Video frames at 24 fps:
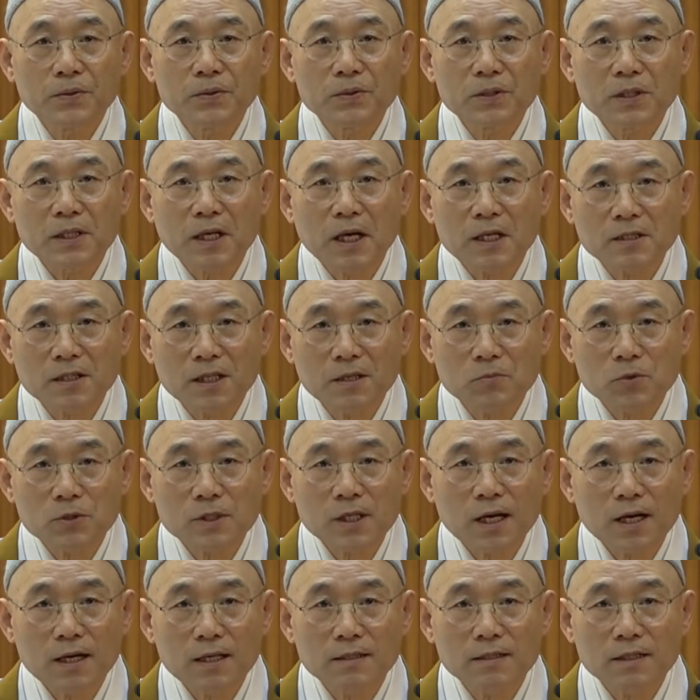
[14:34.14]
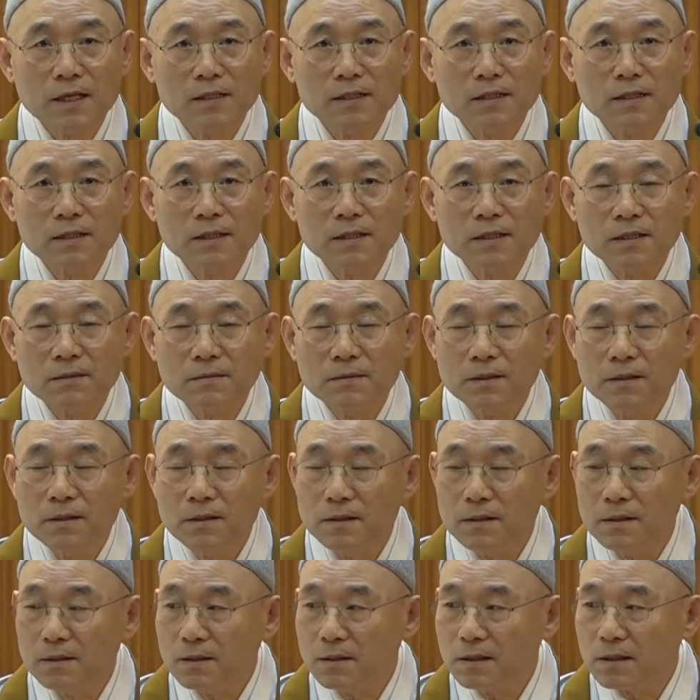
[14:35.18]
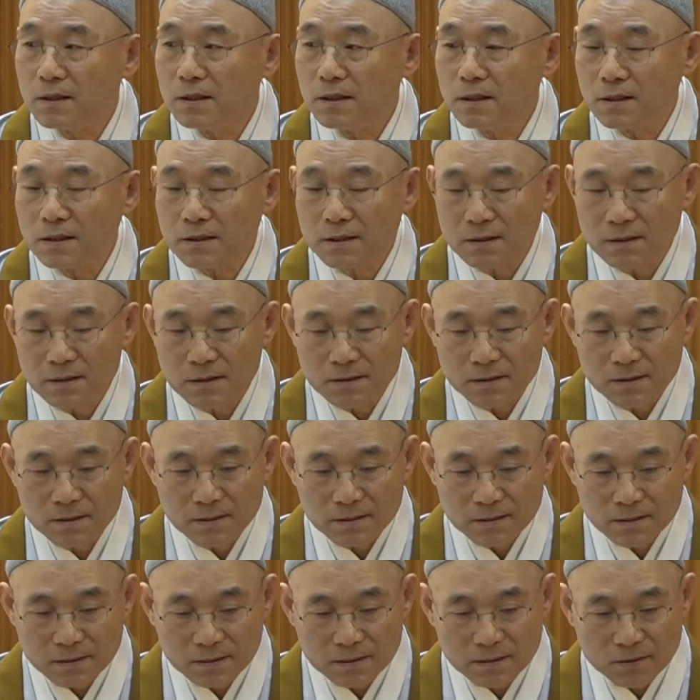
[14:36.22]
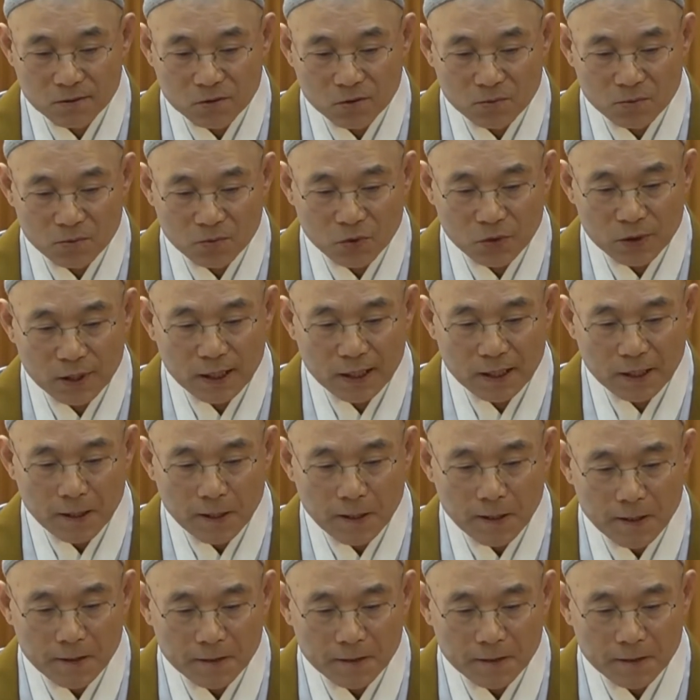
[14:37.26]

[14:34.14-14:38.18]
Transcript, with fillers: 이제 다시 한번 차한차니 이렇게 좀 보니까,